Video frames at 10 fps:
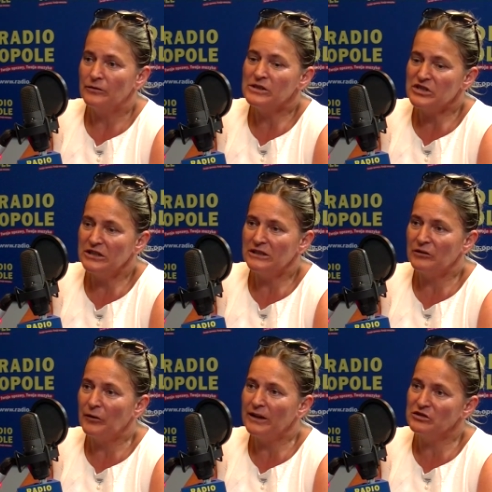Ważny
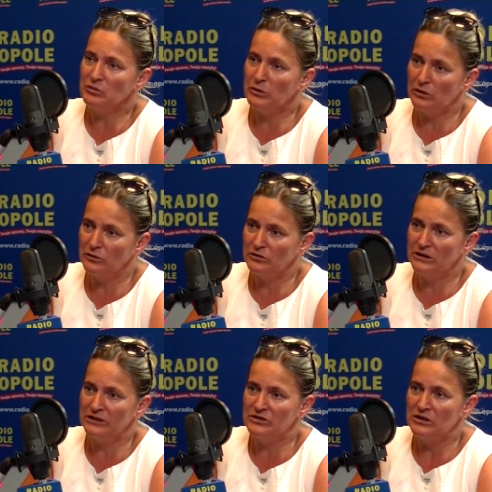jest fakt, żeby
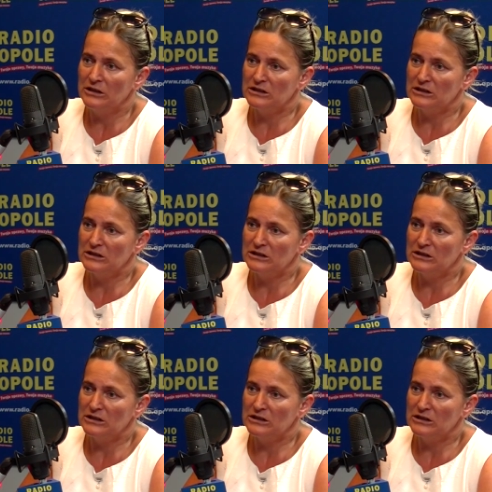oddać